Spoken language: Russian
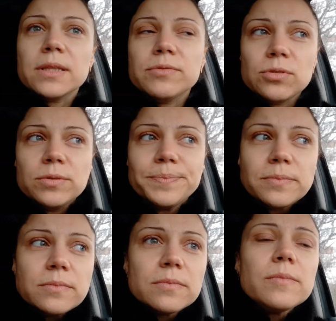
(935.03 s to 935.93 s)
это все
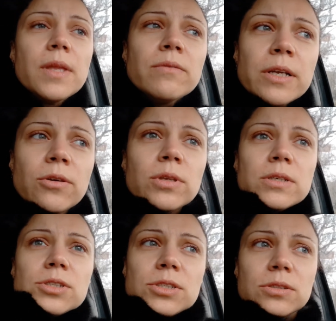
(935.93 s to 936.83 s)
в
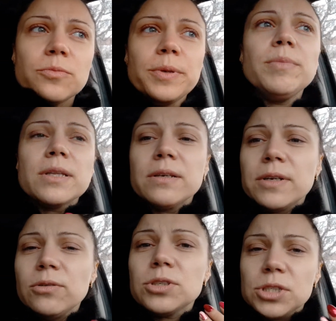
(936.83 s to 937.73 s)
районе, ну, примерно в
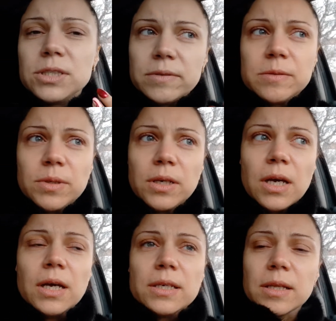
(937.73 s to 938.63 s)
районе 6-8
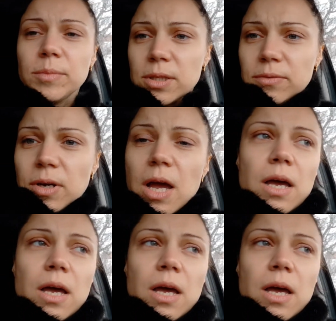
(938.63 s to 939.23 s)
километров.